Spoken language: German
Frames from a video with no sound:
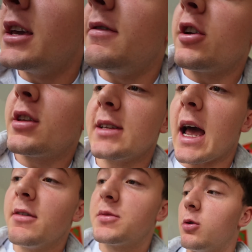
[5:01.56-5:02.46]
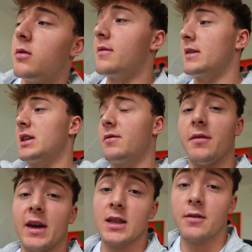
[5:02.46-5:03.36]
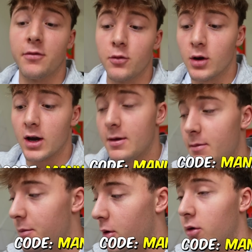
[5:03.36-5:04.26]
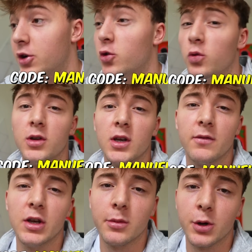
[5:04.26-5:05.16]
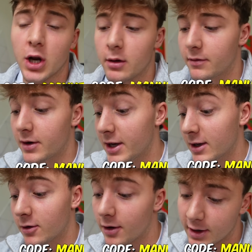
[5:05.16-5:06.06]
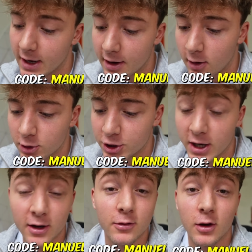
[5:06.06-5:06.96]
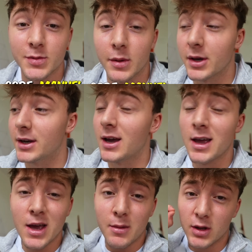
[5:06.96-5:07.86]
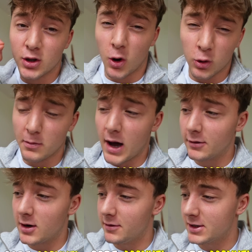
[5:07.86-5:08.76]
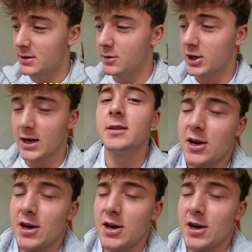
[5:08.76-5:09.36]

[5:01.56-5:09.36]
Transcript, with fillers: Ich werde euch das Eiweißpulver, was ich verwende für äh, mein Porridge, unten in der Videobeschreibung verlinken. Könnt ihr gerne auschecken und ausprobieren. Mit Code Manuel, wisst ihr Bescheid.